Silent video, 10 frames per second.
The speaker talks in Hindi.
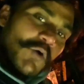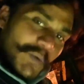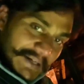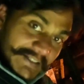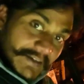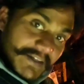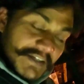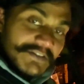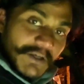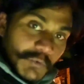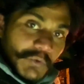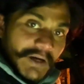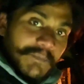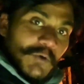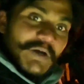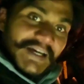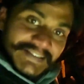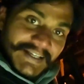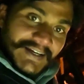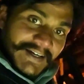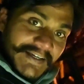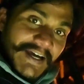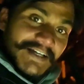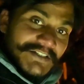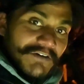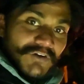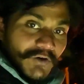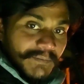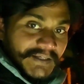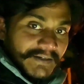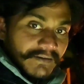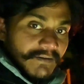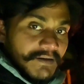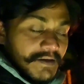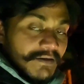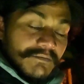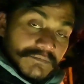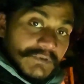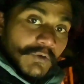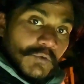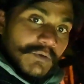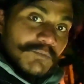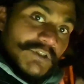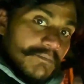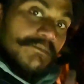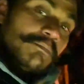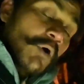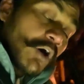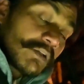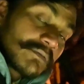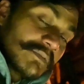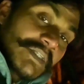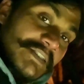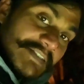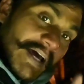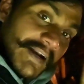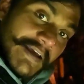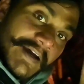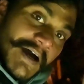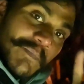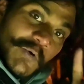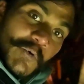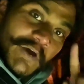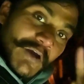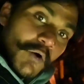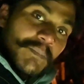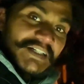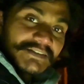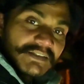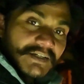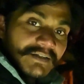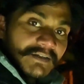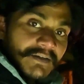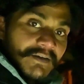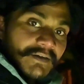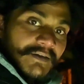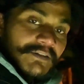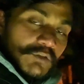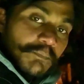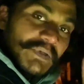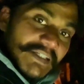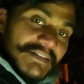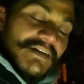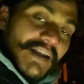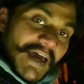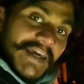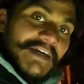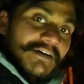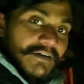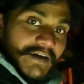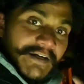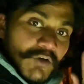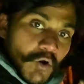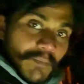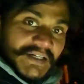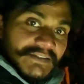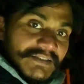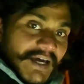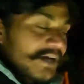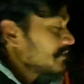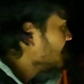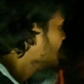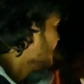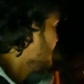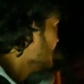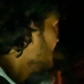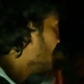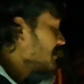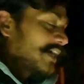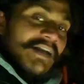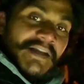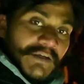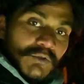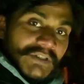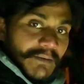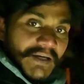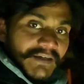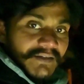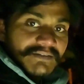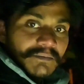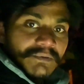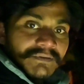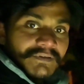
कमेंट करिए ज़रूर आपको कैसा लगा ये आज का व्लॉग मेरा ज़रूर मुझे बहुत इंतज़ार रहेगा आप लोगों के कमेंट्स का तो प्लीज़ लाइक एंड कमेंट्स यार ये आसान नहीं होता है भाई ये सब